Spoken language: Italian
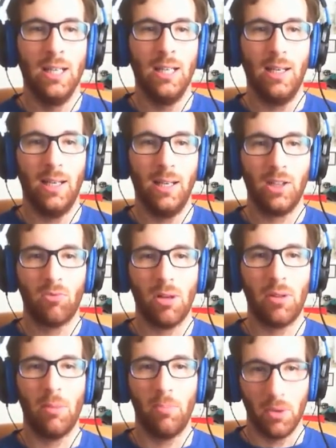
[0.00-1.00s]
eh, la
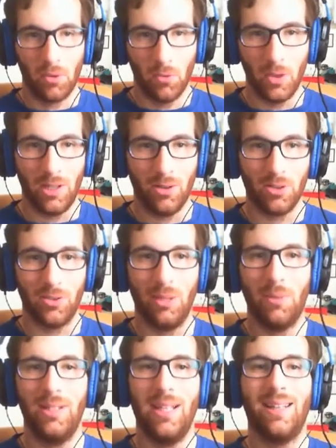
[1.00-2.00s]
squadra per cui indosso
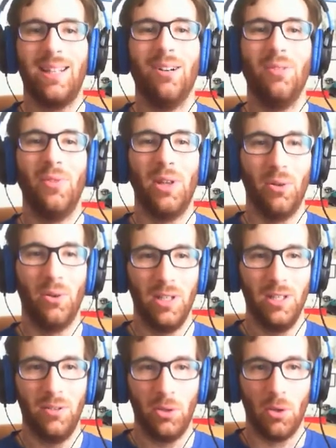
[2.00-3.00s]
la maglietta, ovvero
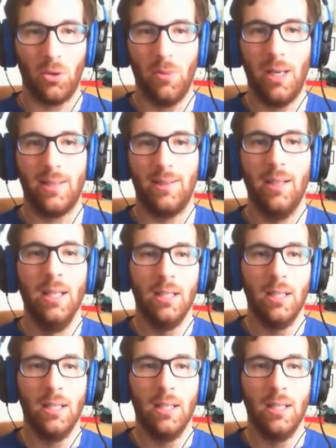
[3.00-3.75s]
i New York Mets.